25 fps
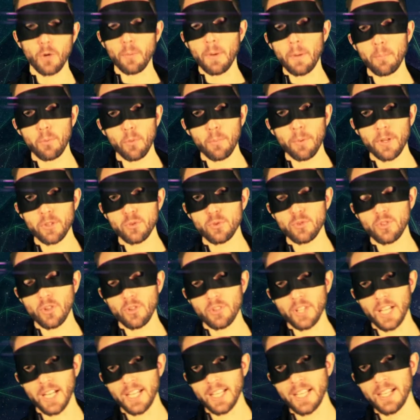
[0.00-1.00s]
Comme la plupart du temps en
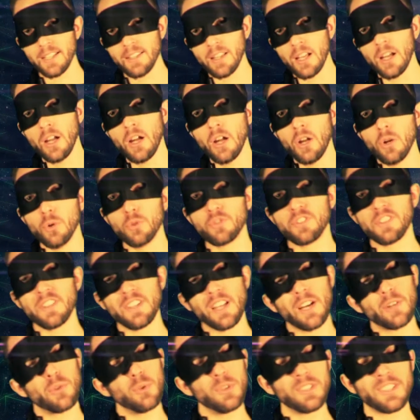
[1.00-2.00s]
arcade, le
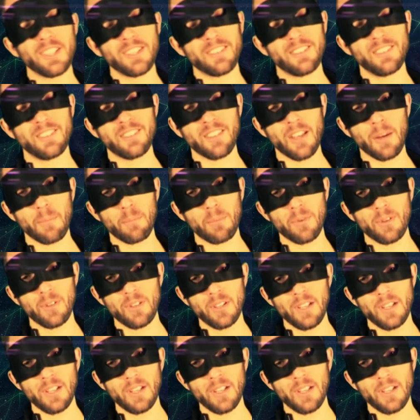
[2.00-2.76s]
scénario est assez simple.